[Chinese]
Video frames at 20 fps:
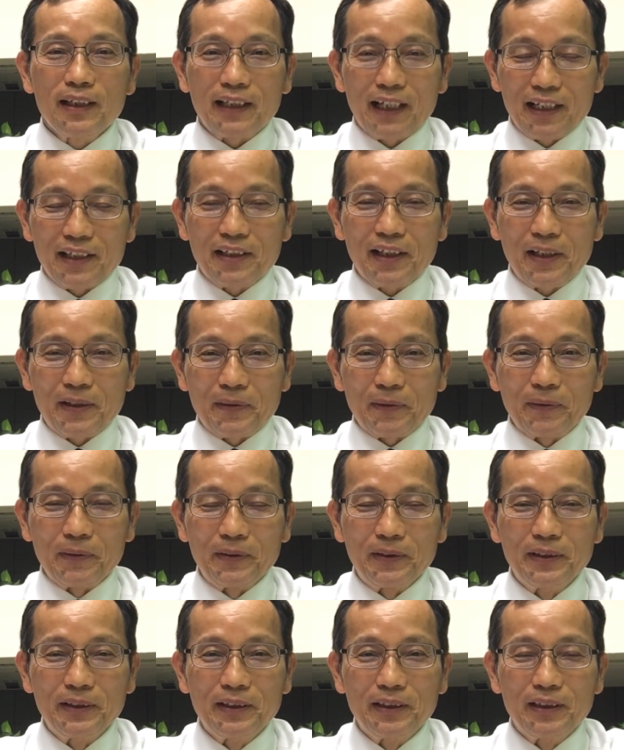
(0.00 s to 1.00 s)
感谢主，
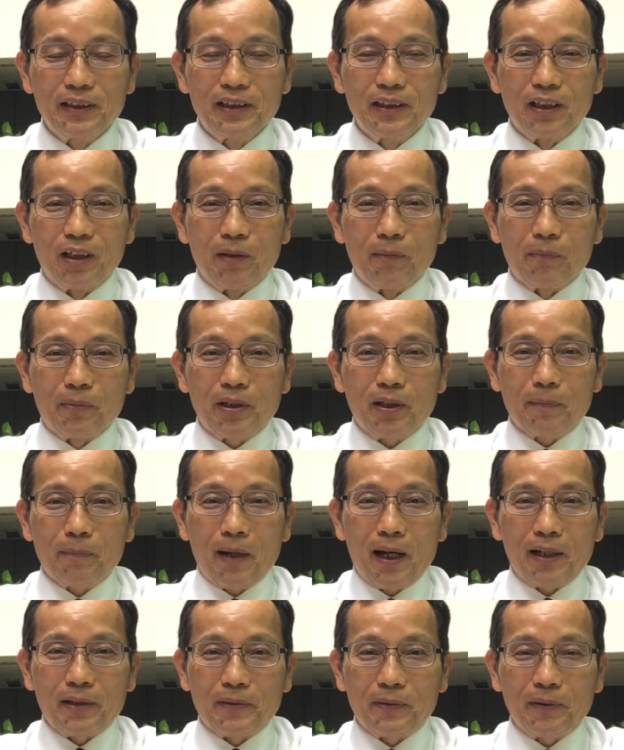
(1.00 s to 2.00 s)
我们不要
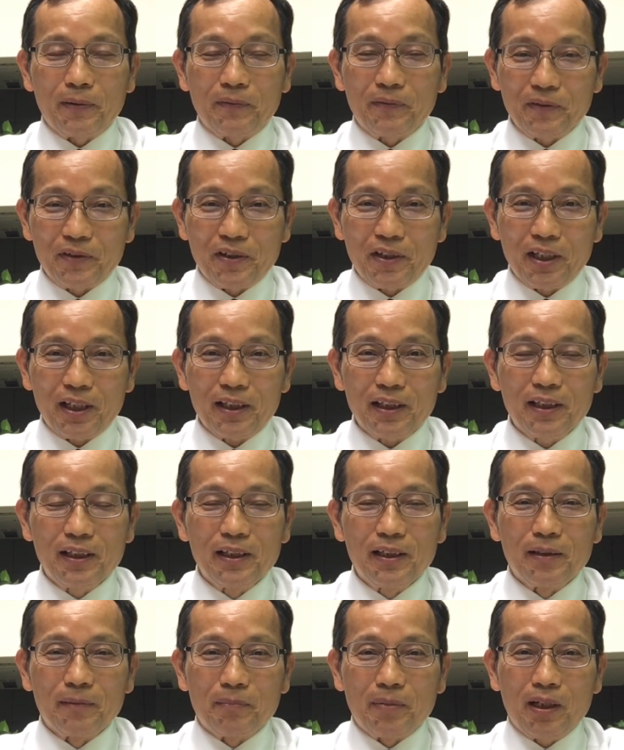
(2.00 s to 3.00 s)
怕做父亲，
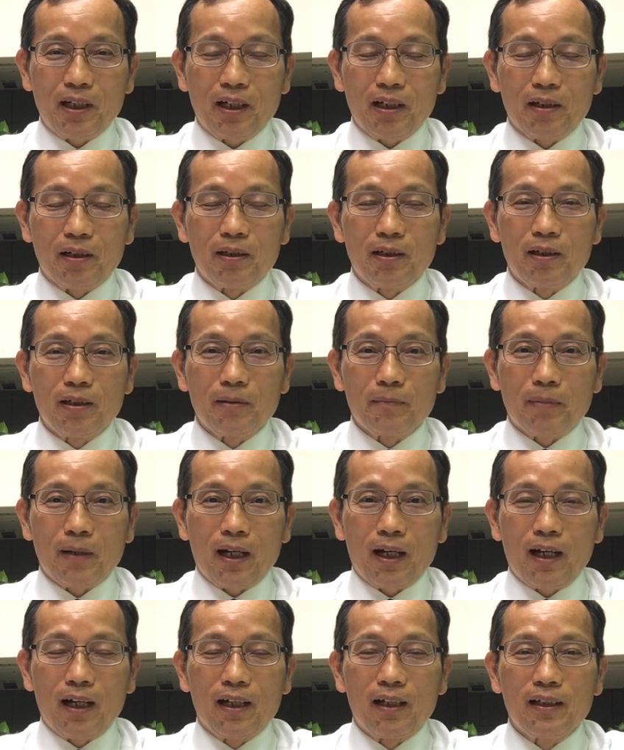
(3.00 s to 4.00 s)
不要
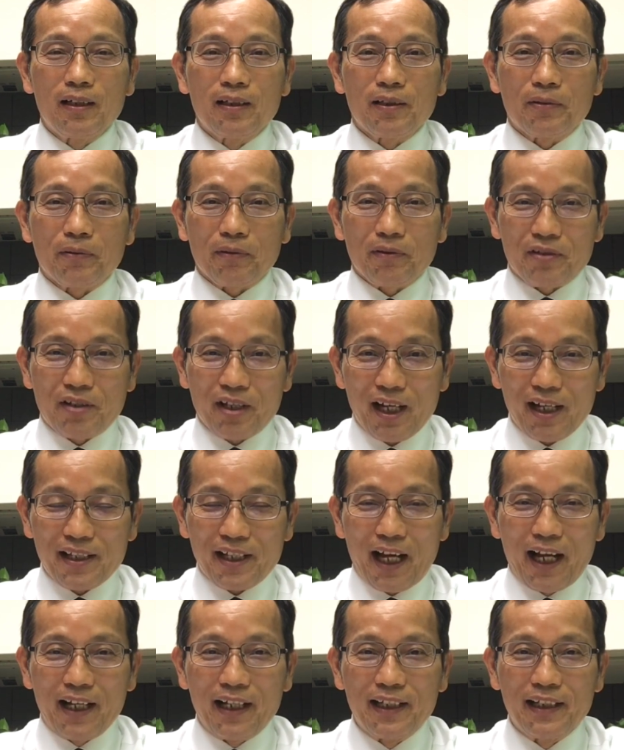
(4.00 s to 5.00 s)
怕做家
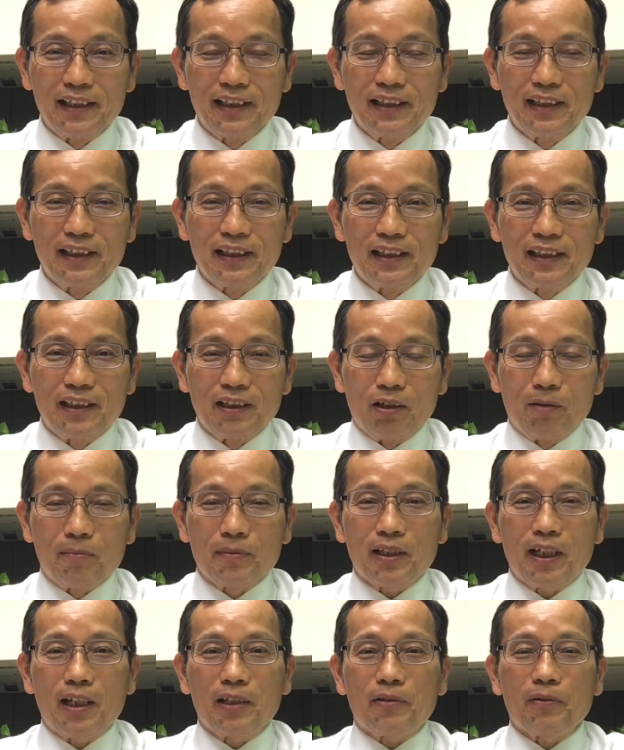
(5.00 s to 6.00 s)
长。我们
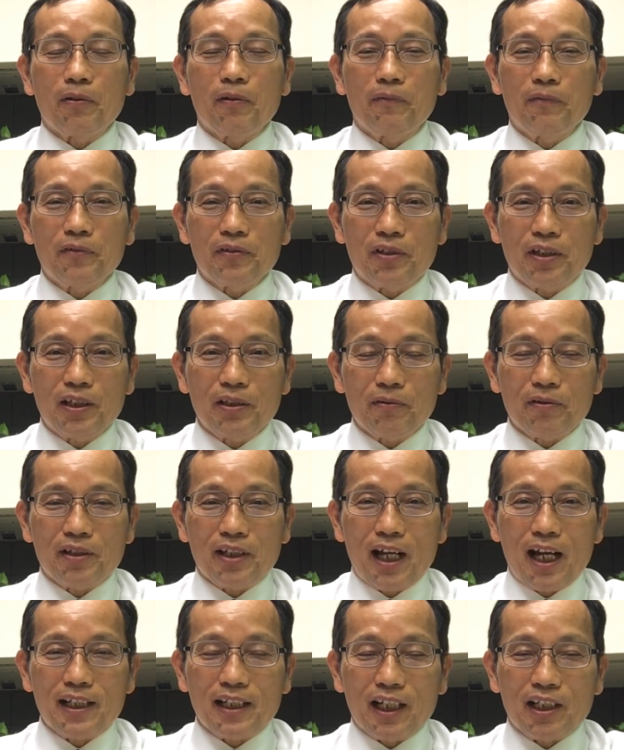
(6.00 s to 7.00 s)
在做父亲、做
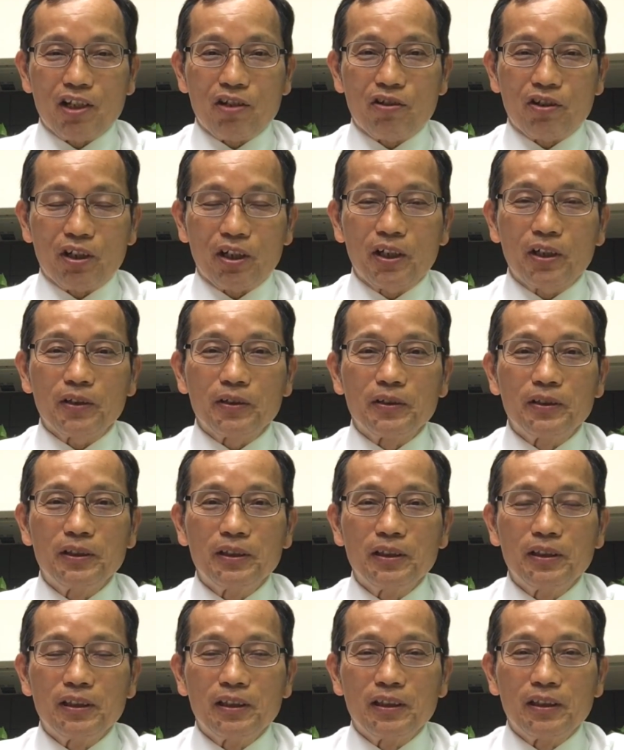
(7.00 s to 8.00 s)
家长的时候，
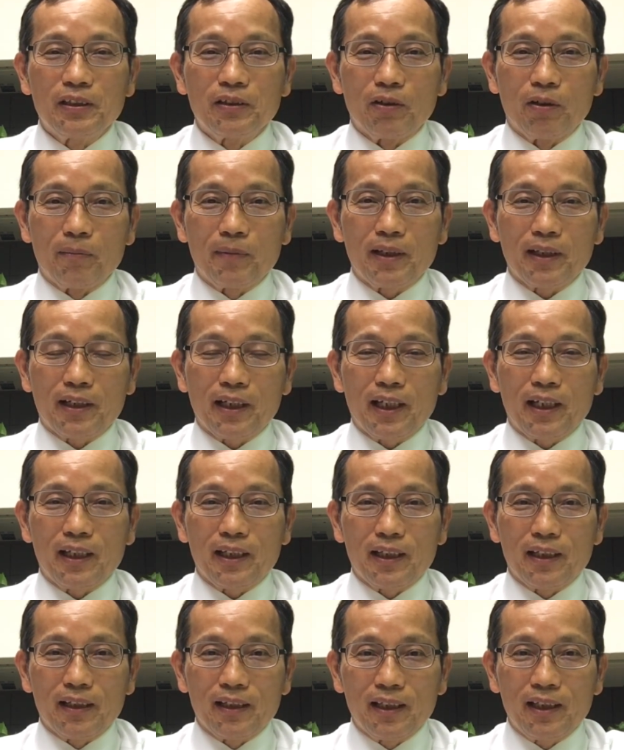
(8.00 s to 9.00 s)
我们可
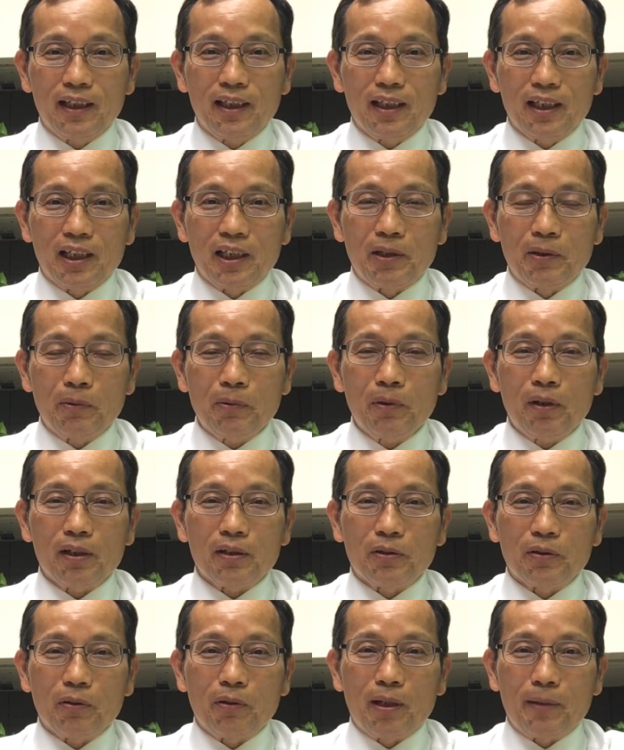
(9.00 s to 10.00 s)
以以以诺
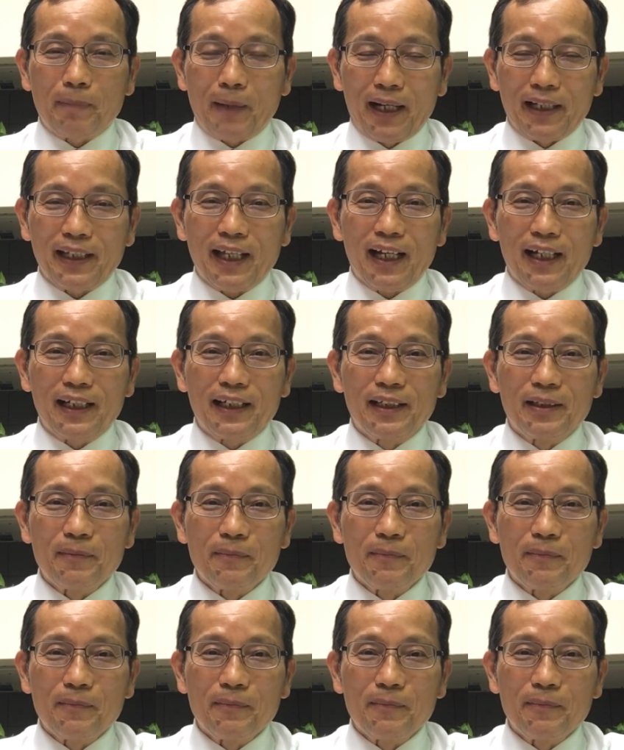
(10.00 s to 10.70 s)
作为榜样。